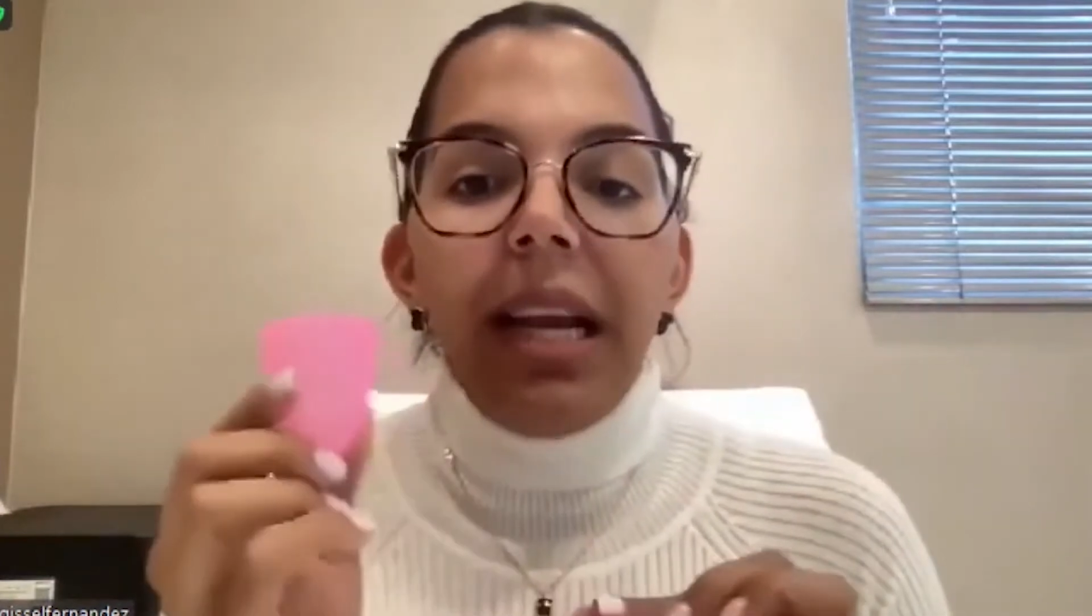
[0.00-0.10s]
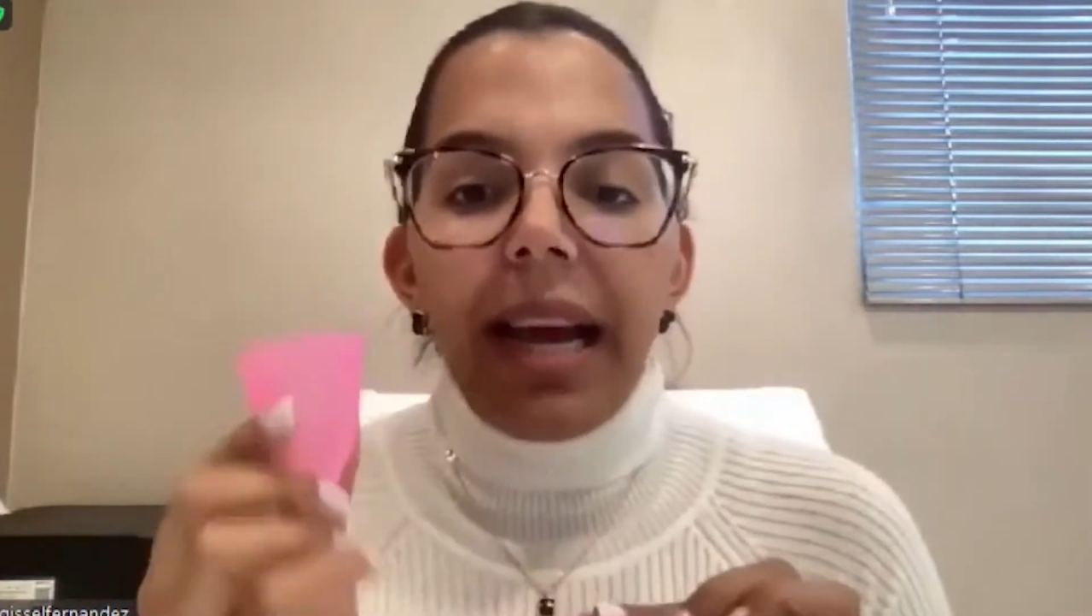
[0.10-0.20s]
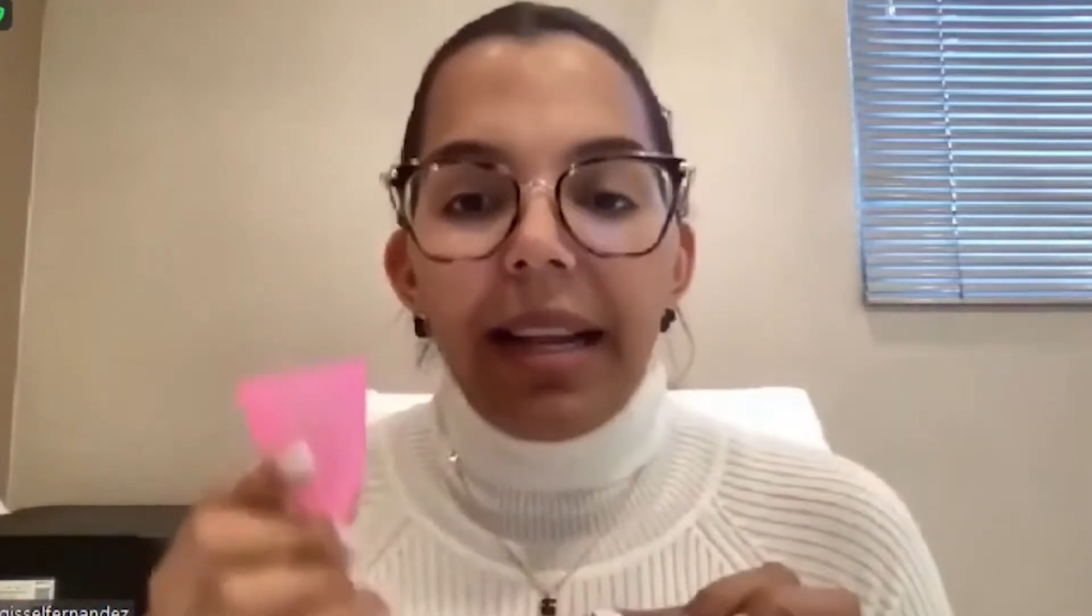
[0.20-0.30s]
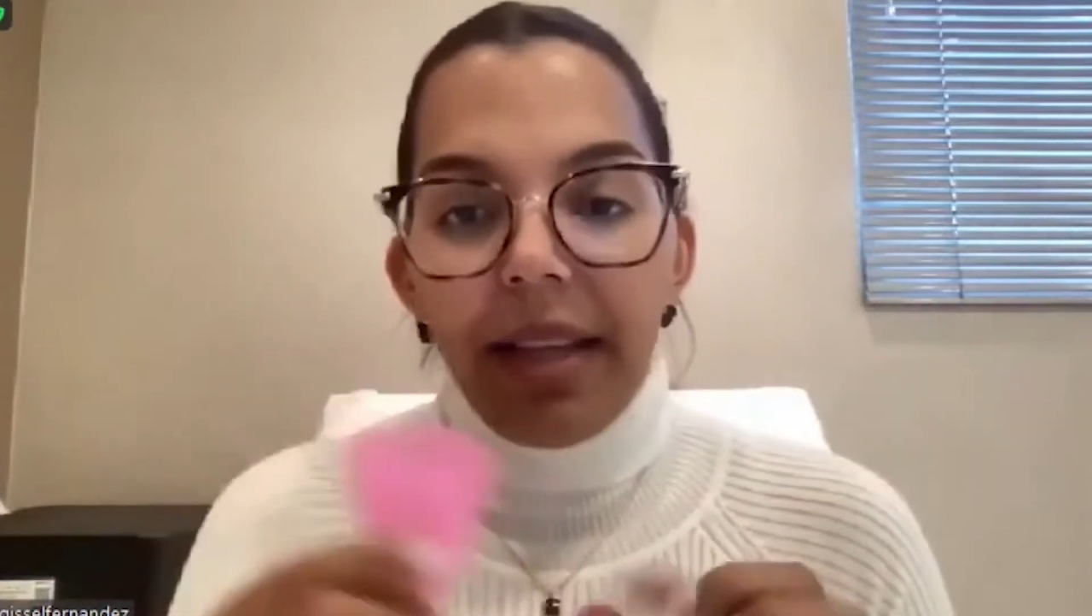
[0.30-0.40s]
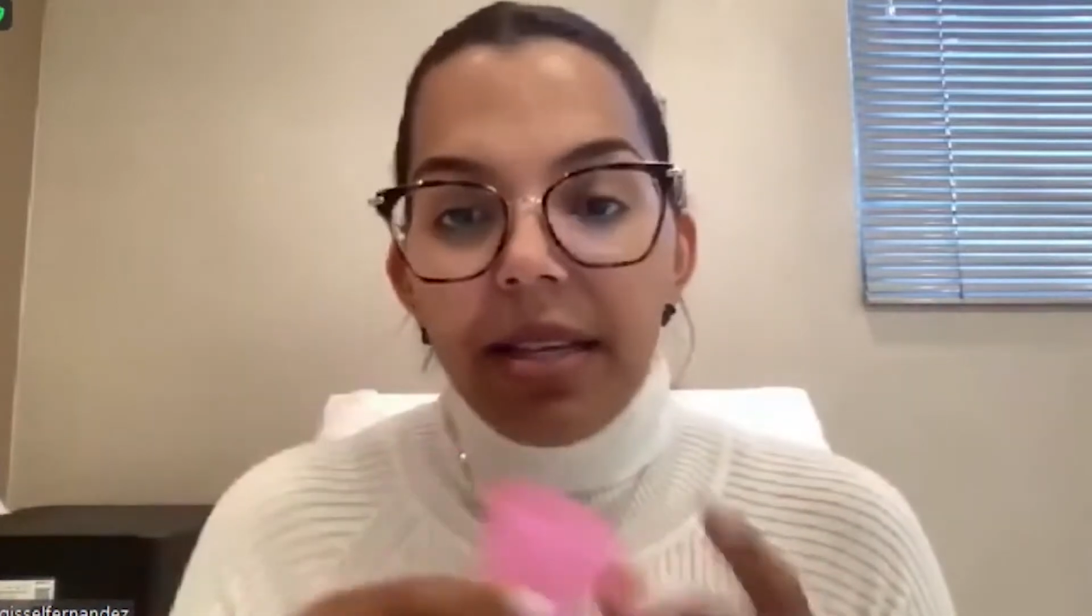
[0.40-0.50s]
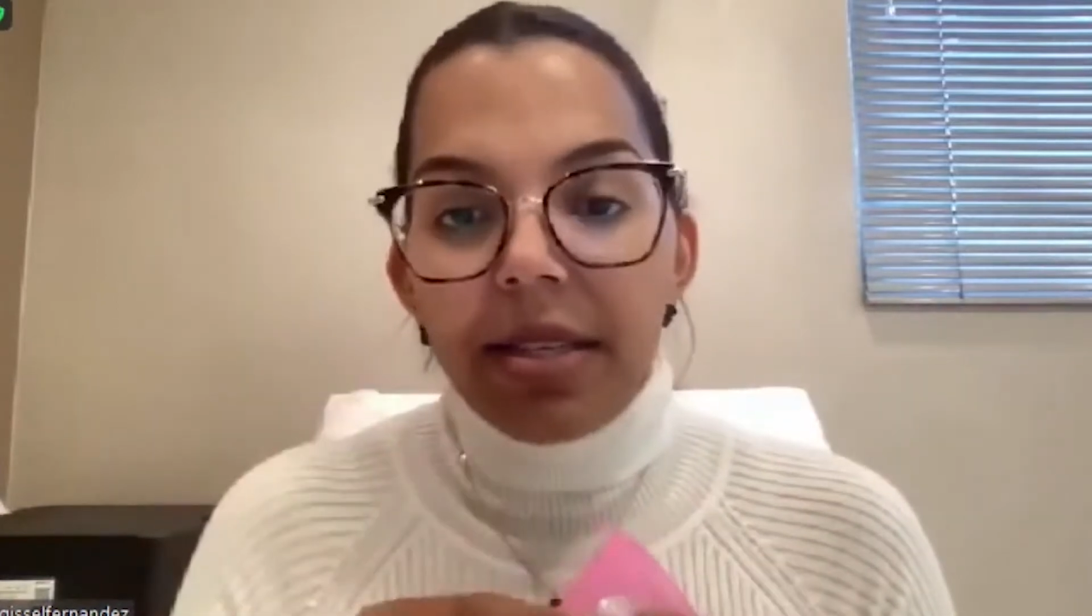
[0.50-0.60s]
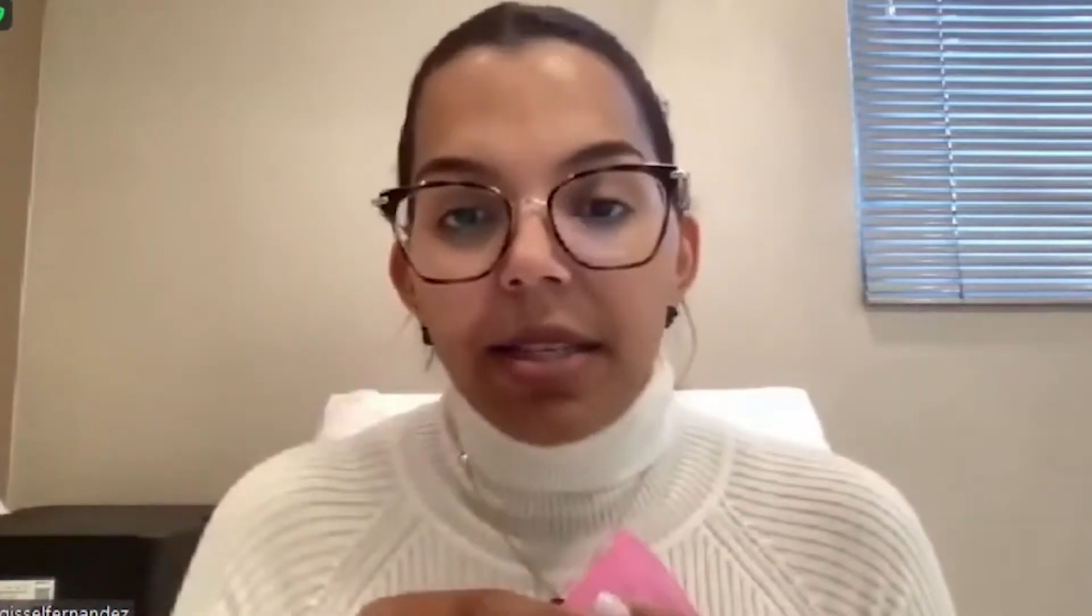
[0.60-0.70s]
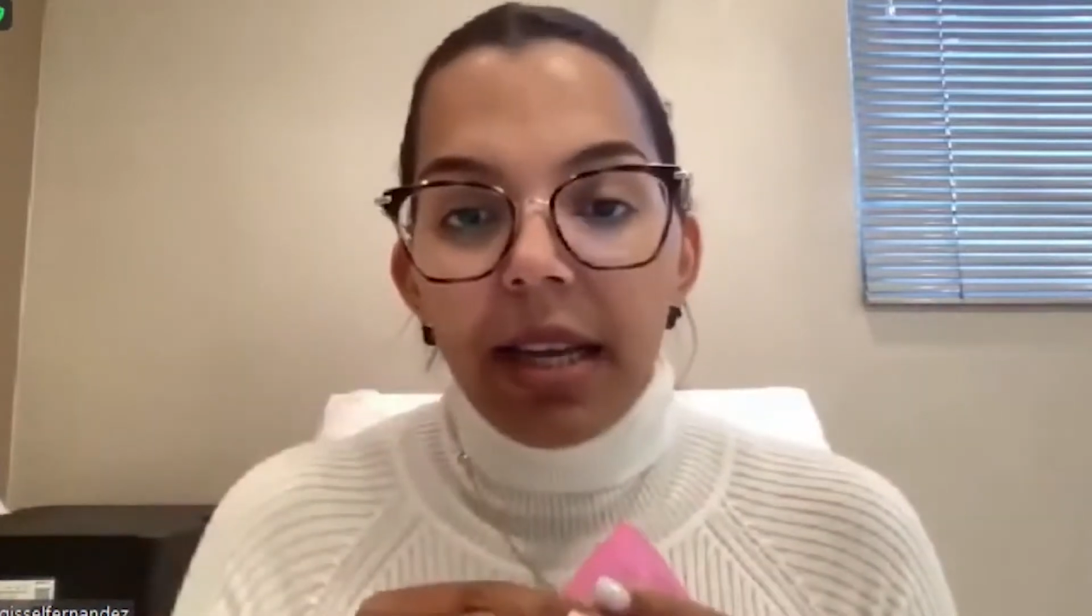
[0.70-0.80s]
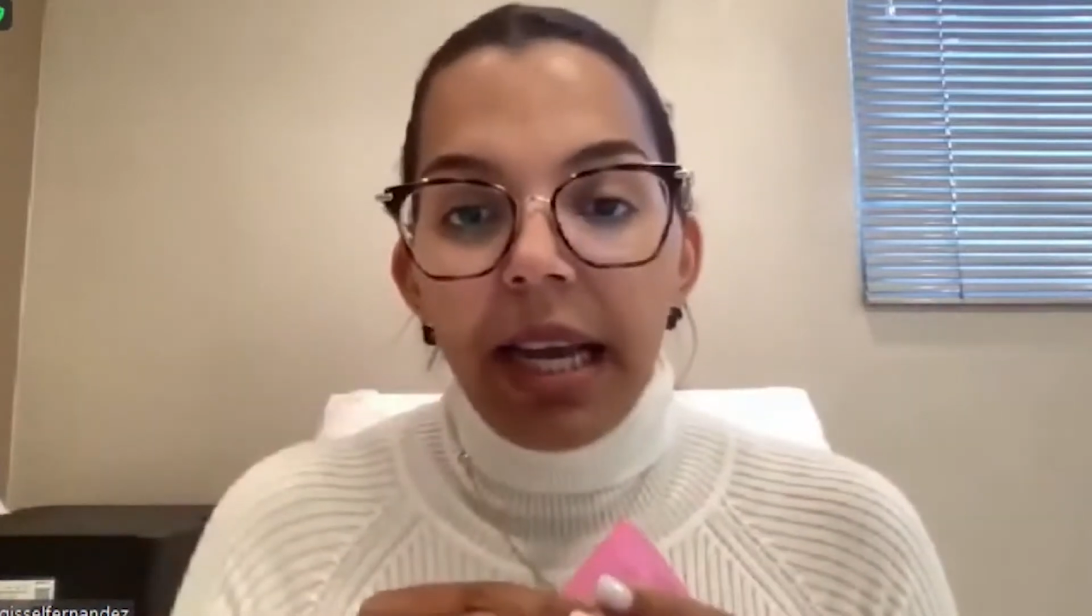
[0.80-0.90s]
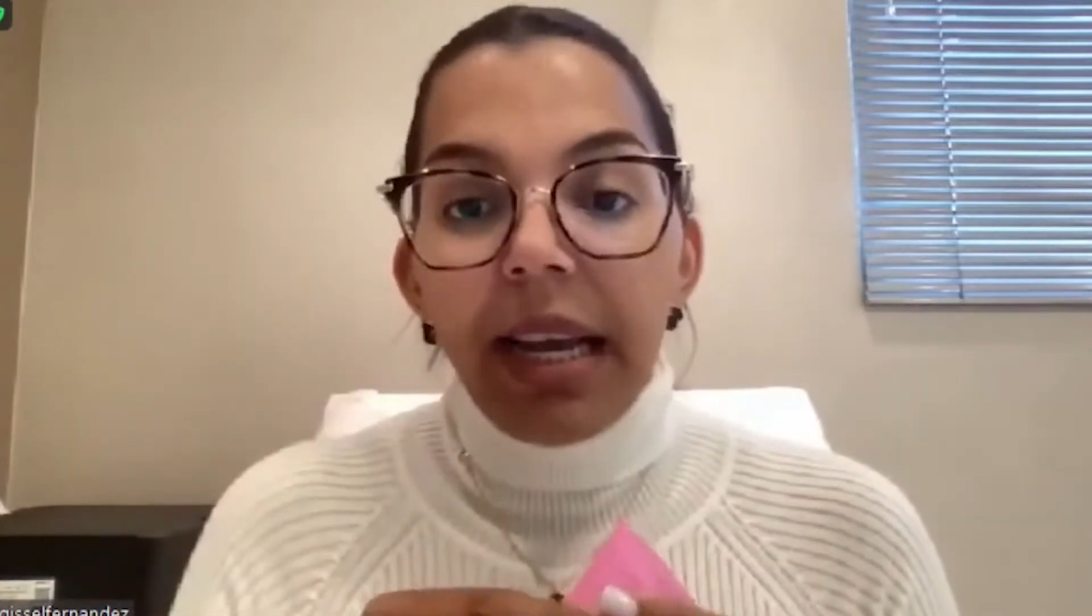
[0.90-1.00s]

de látex